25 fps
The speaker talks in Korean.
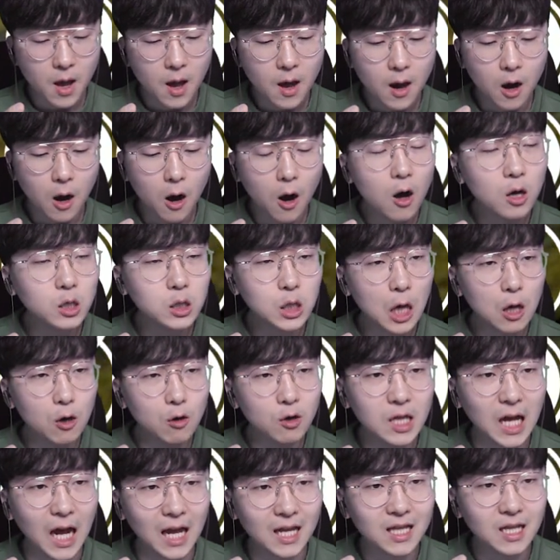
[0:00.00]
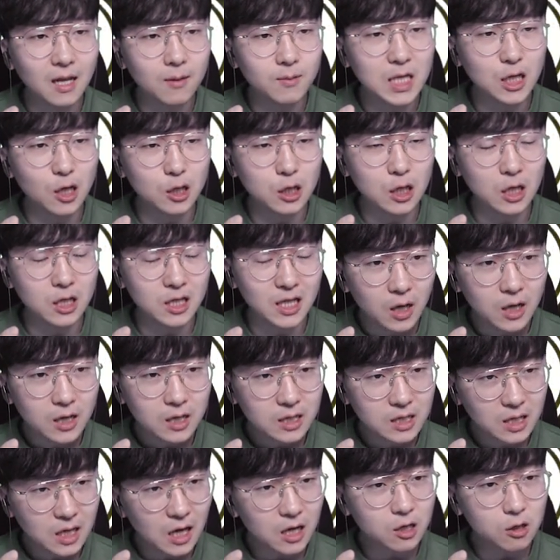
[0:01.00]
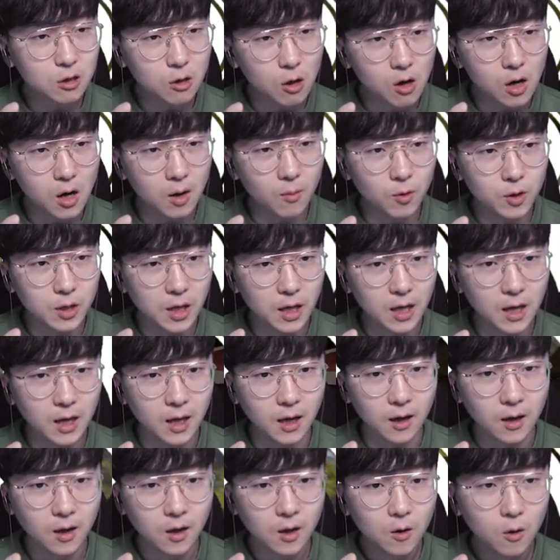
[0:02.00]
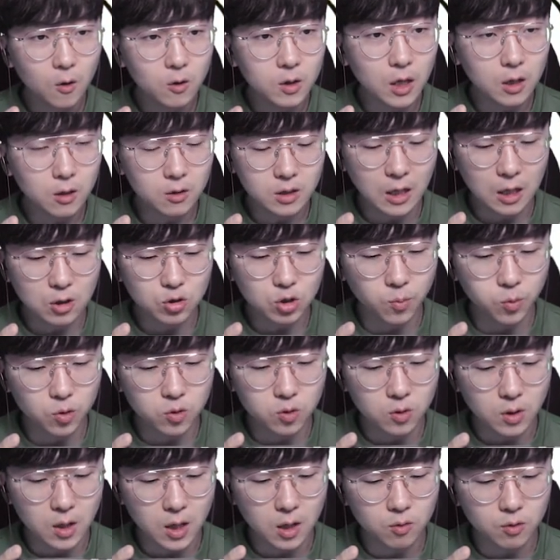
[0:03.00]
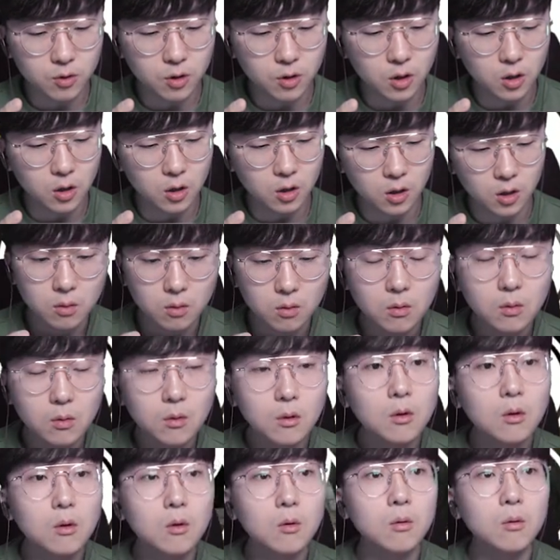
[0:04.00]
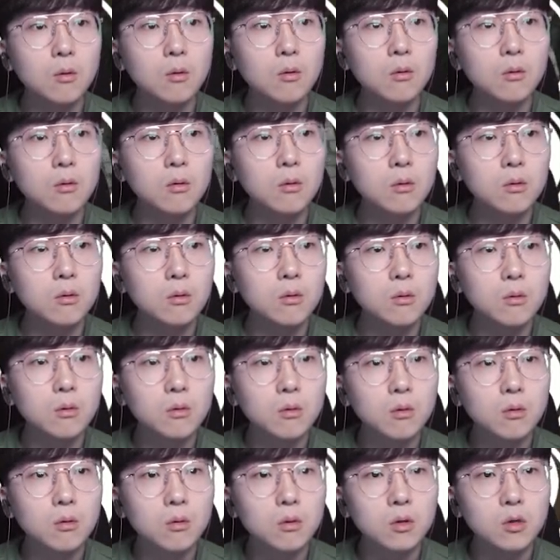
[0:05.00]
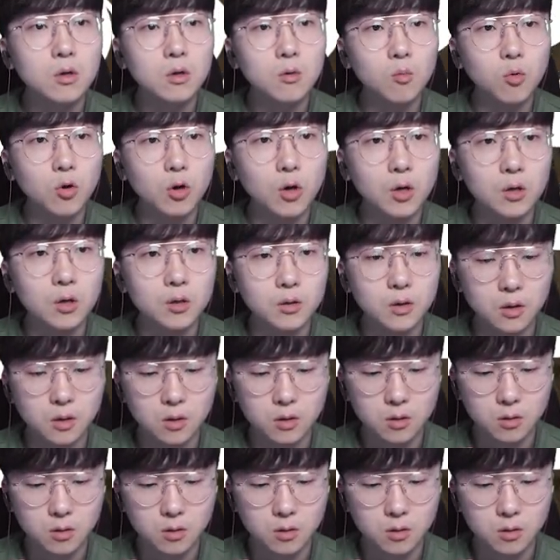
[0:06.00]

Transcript: 어, 새로운 아이템이 생겼다는데 이게 그건가 보네. 오케이, 이건 나중에 보도록 하고요. 어? 이건 뭐야, 근데?